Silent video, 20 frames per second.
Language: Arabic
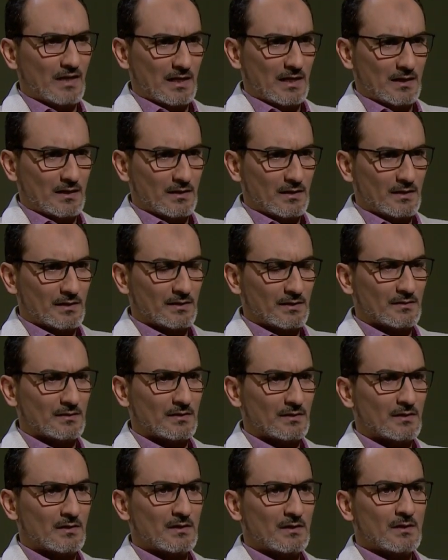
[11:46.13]
حقها
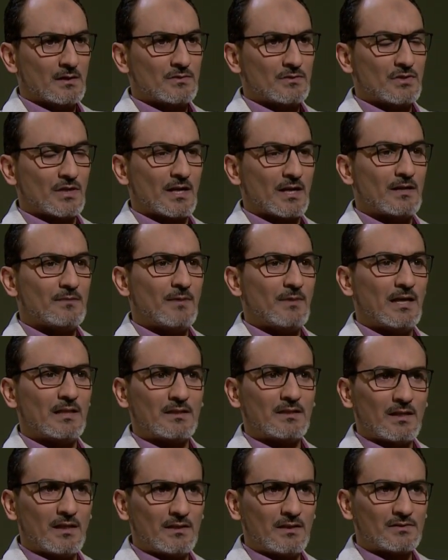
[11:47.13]
يعني جرائم
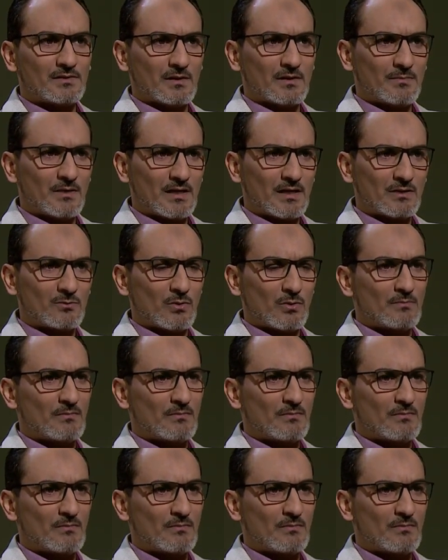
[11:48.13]
حتى العصابات